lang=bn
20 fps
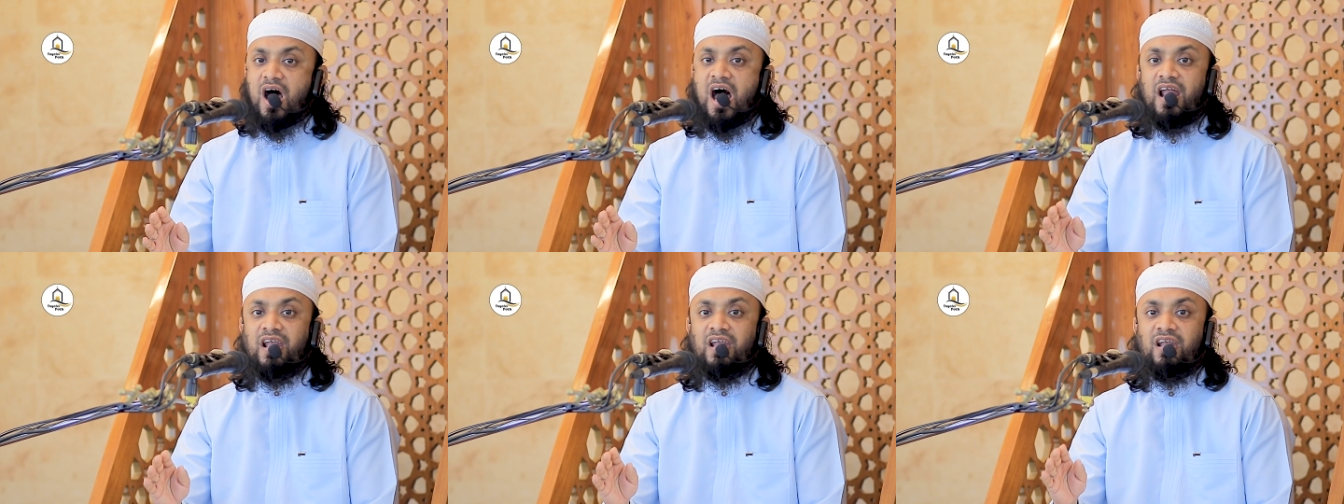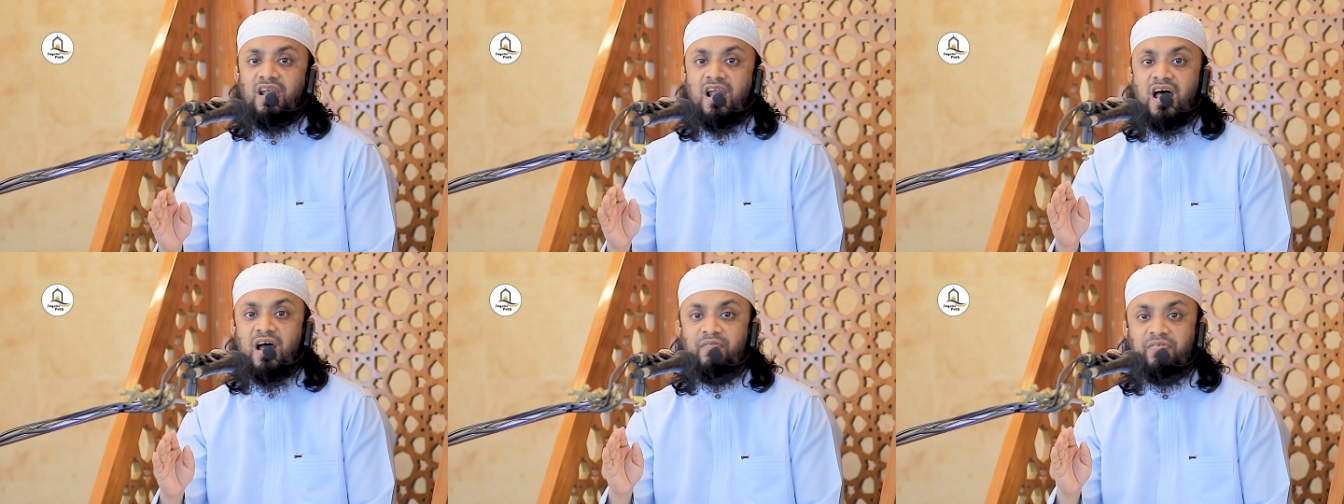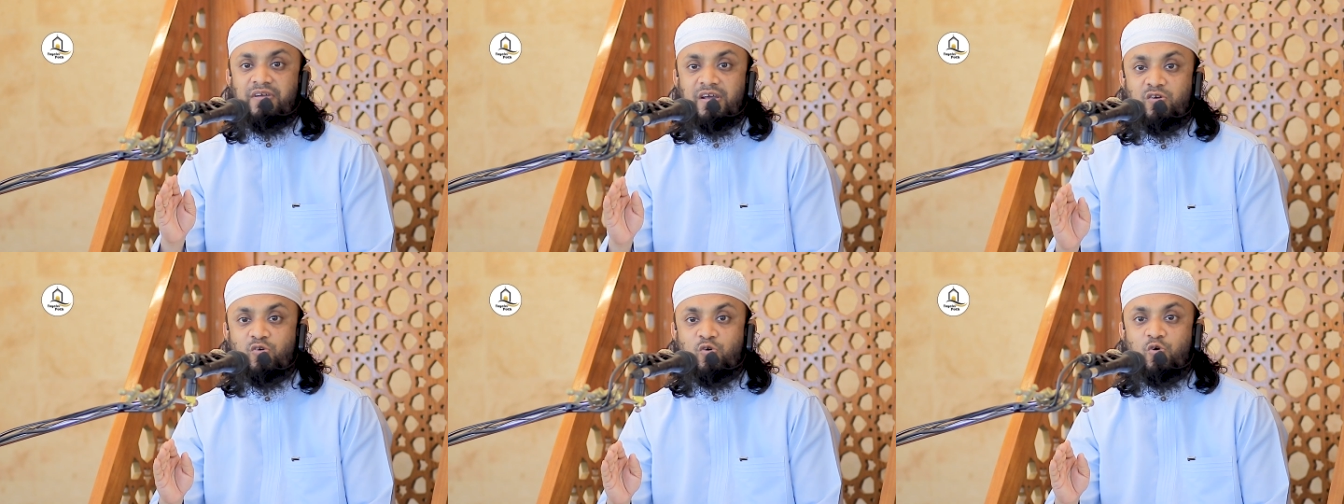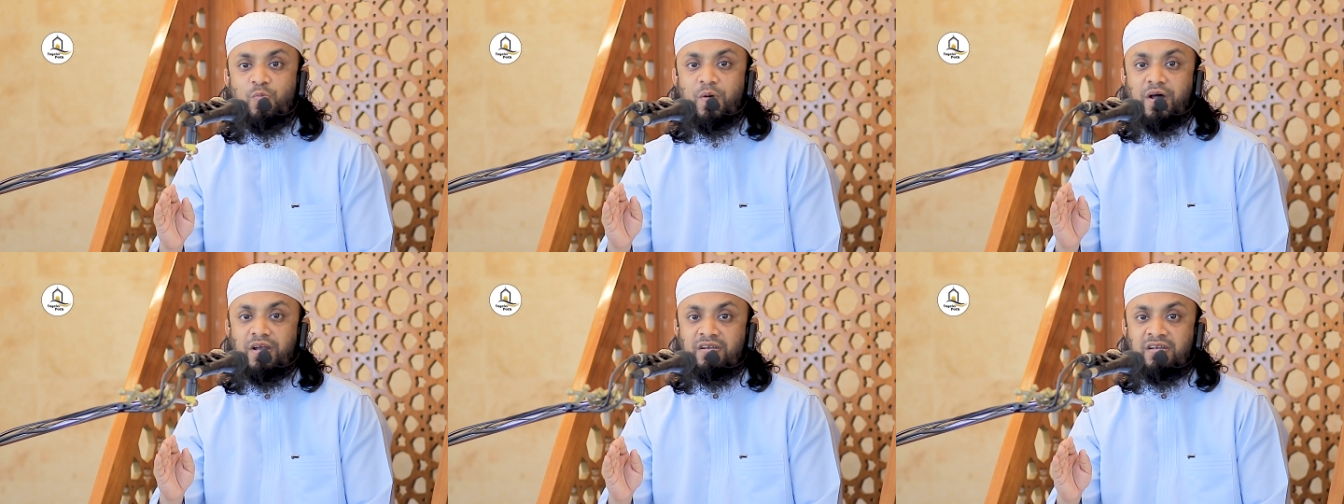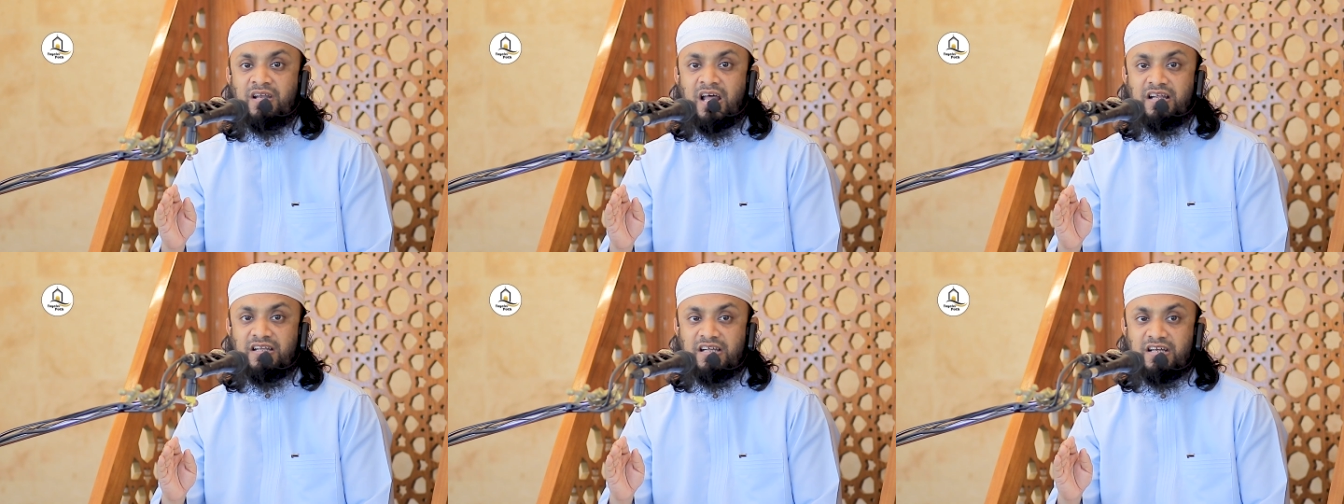আল্লাহ ভীরু
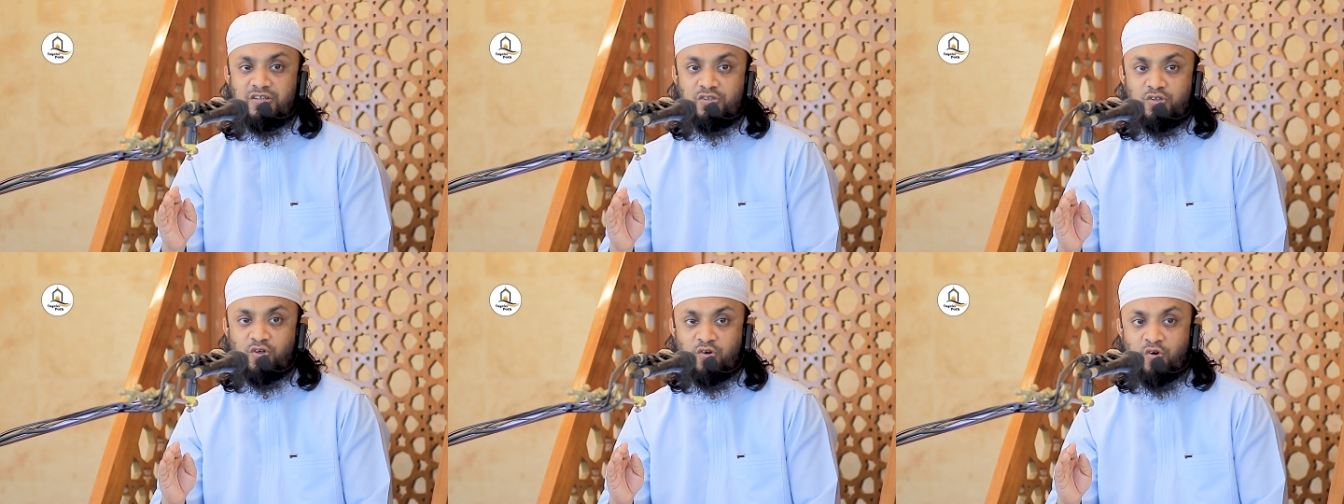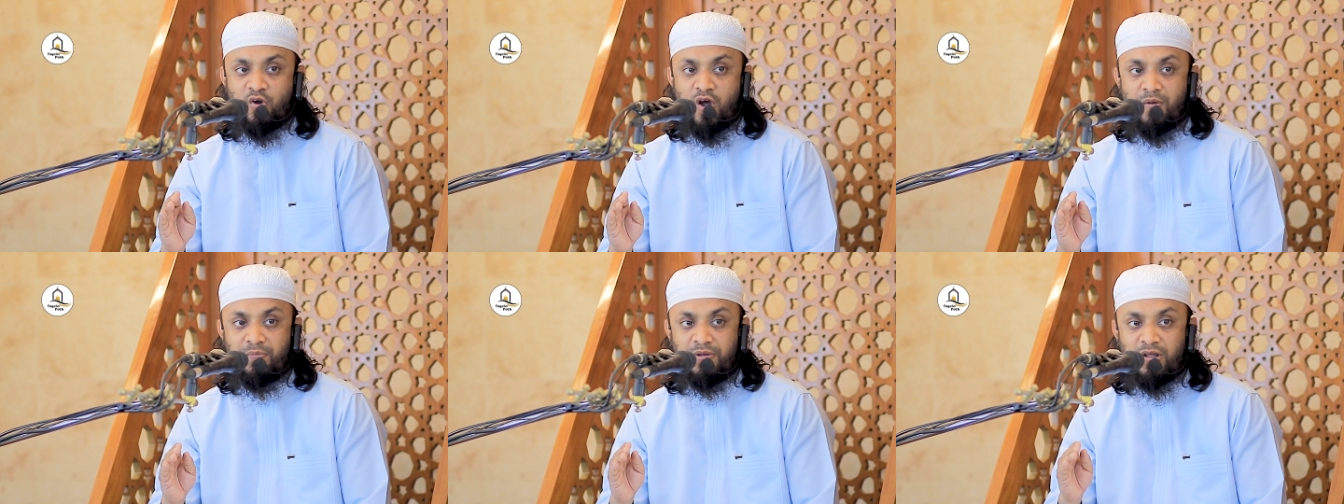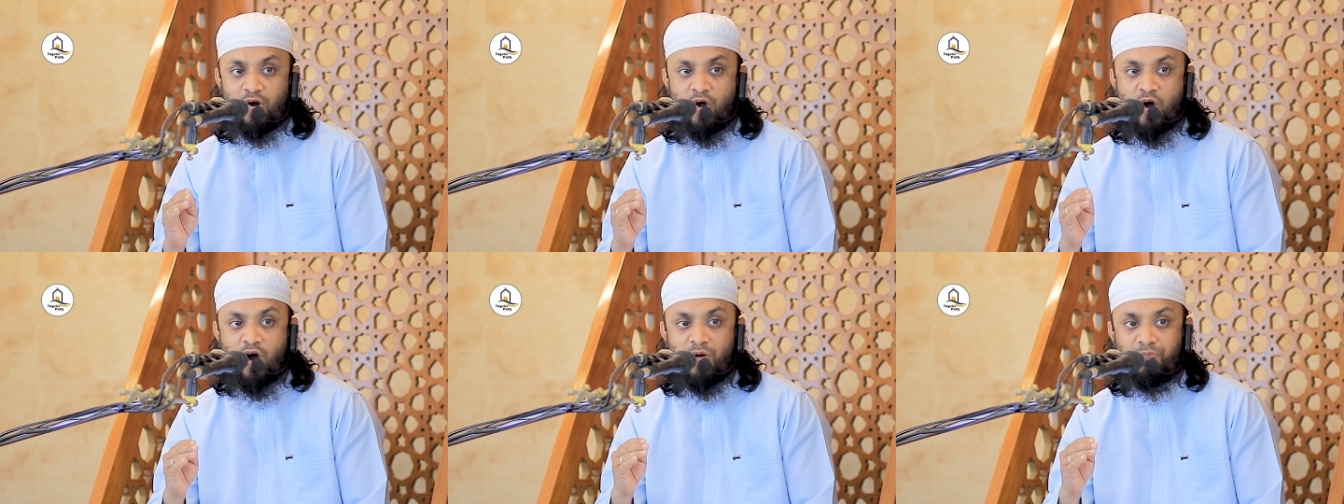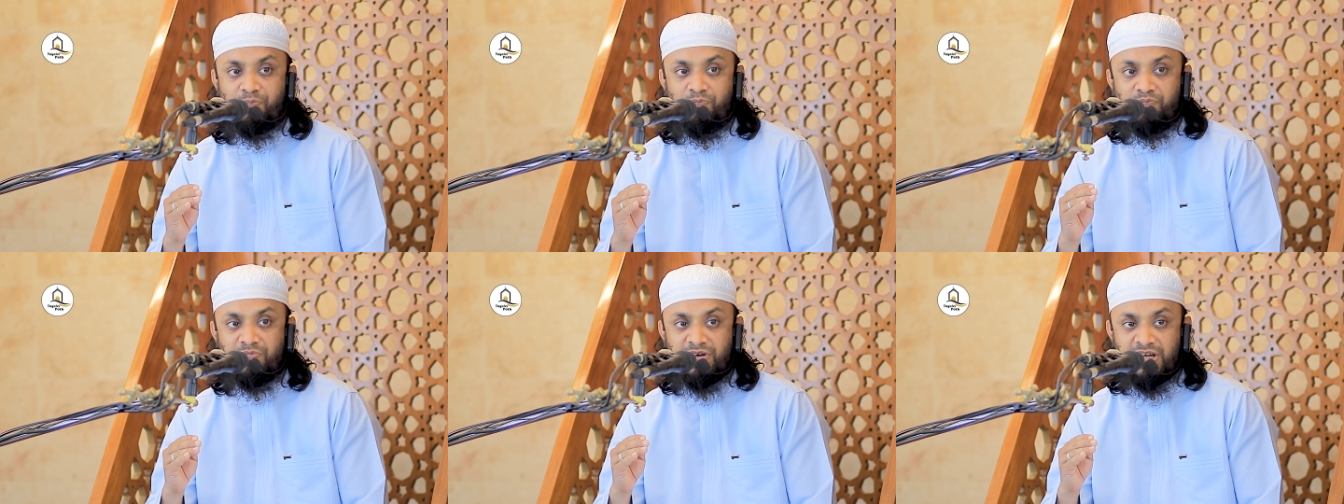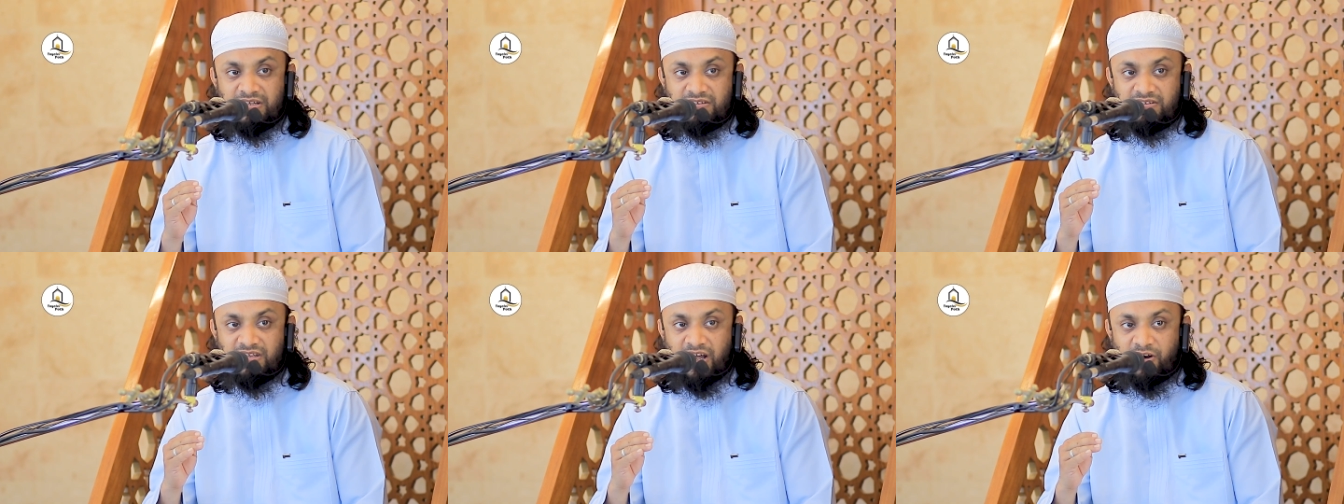বান্দাদের জন্য আমি রব
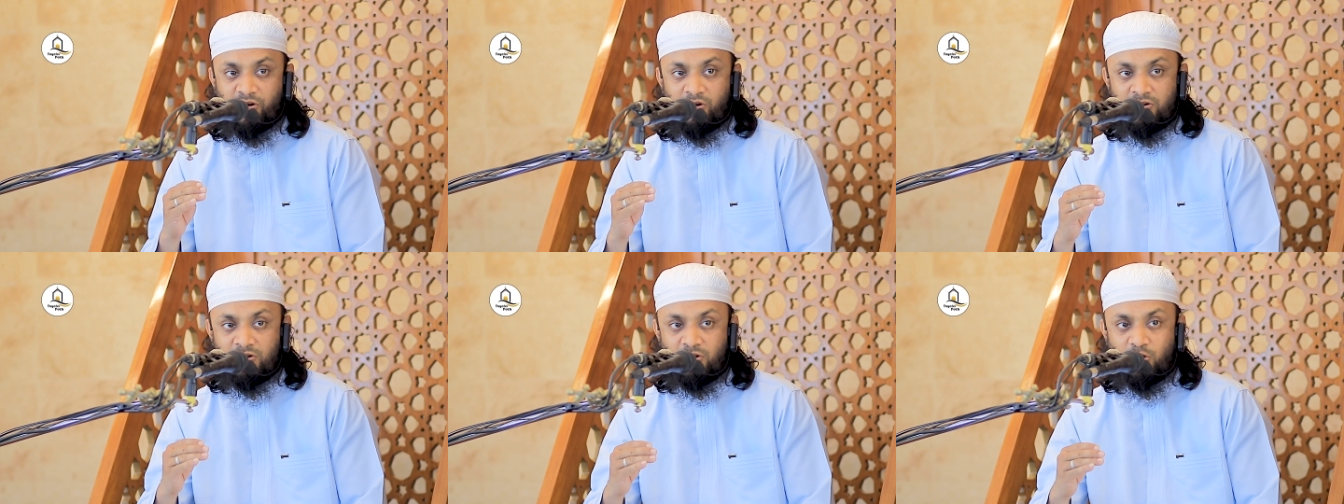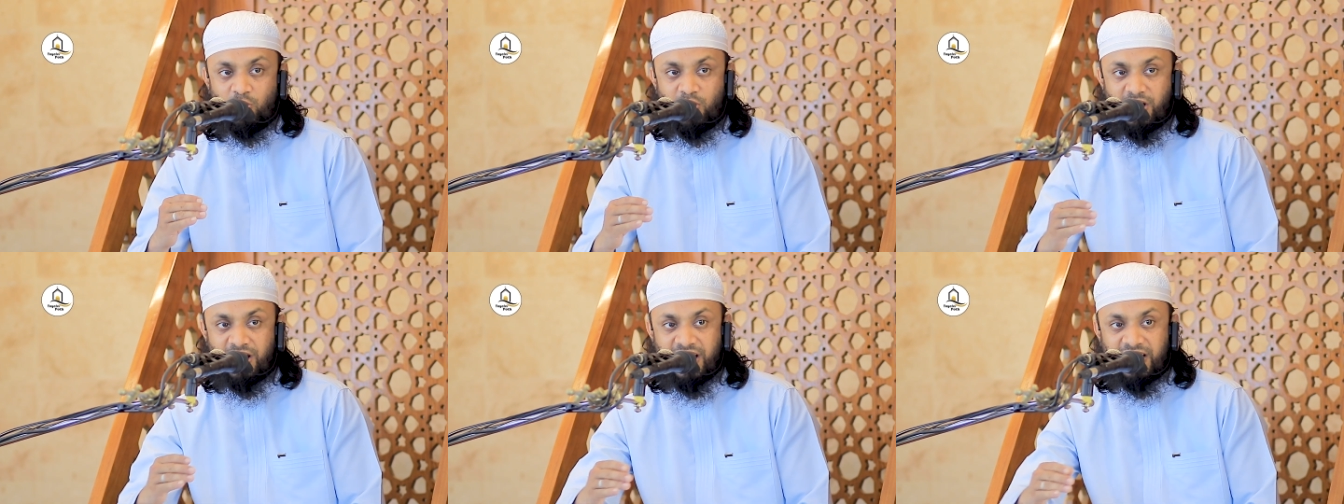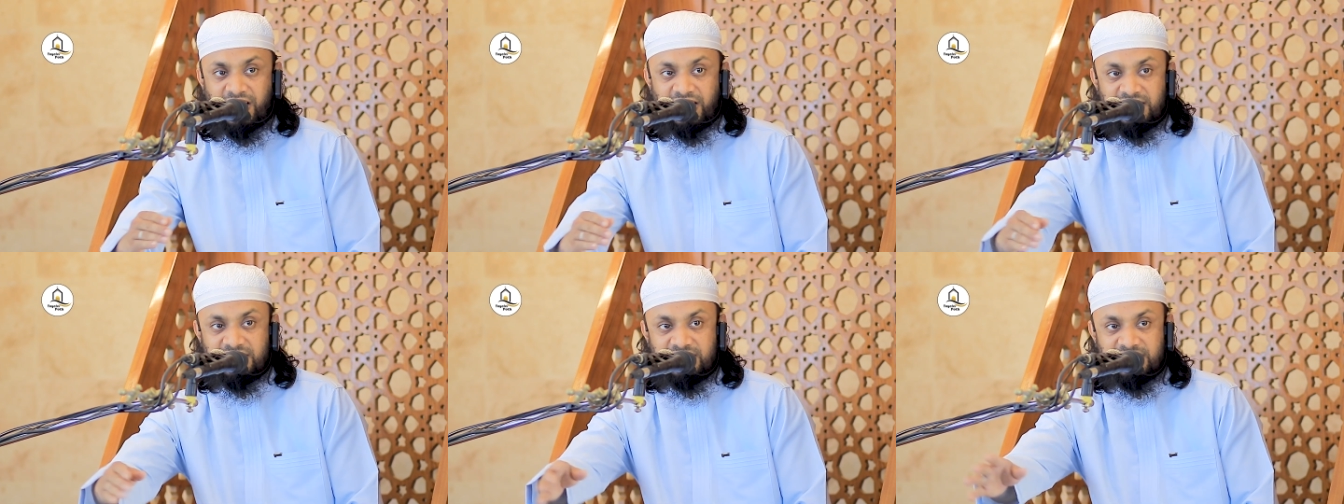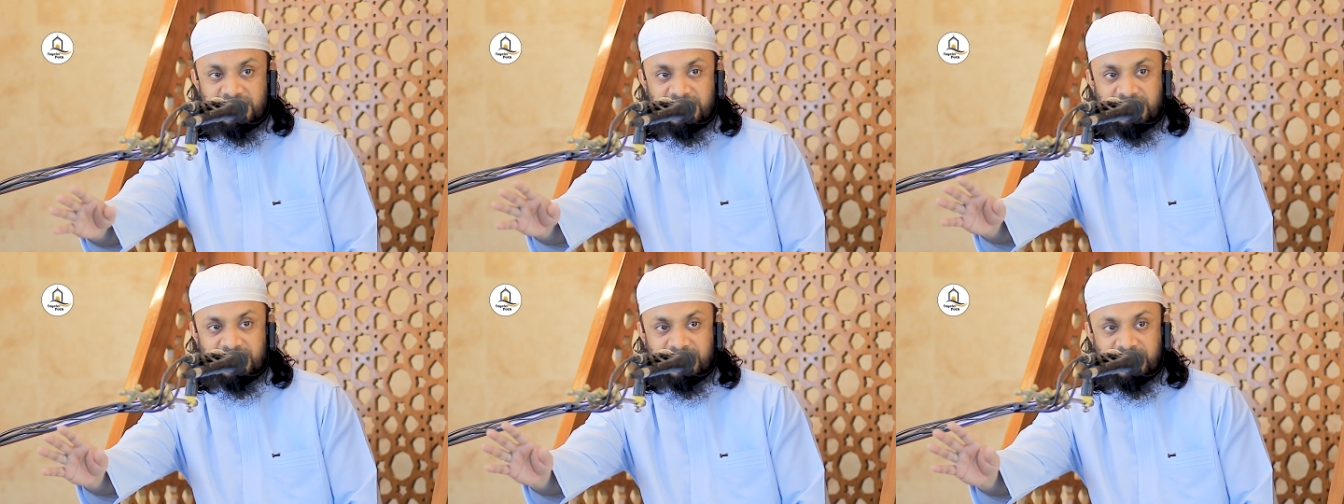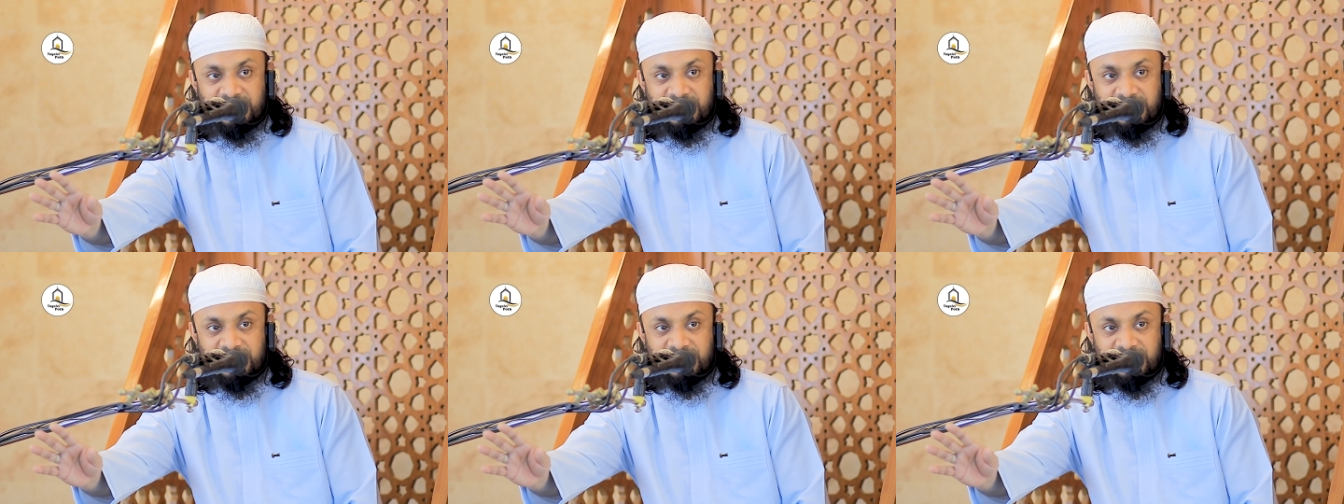নির্ধারণ করে রেখেছি